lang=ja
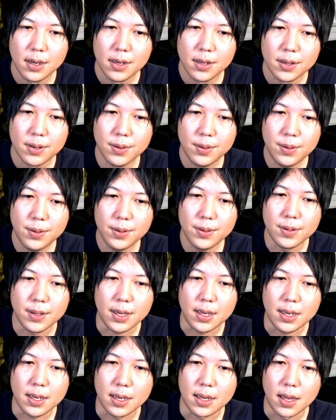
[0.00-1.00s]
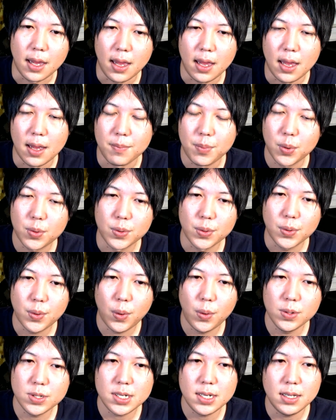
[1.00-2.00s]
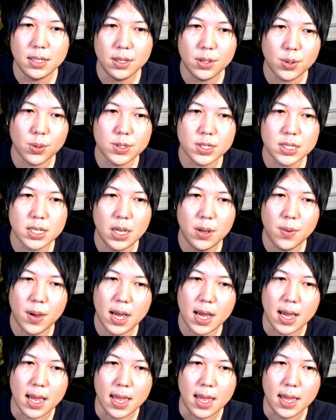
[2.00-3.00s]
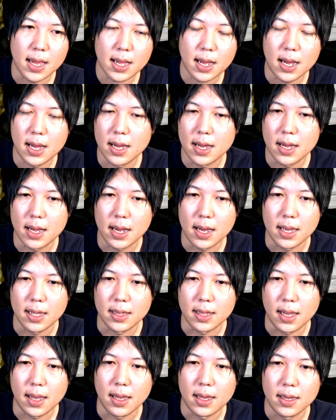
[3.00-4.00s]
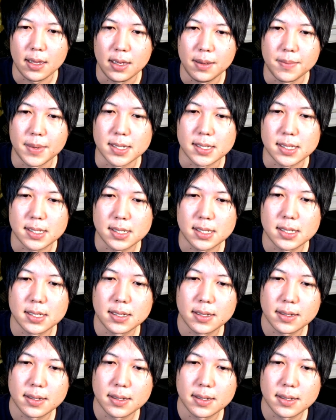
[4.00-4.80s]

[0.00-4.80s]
いうふうに、えー、僕個人としては、えー、考えています。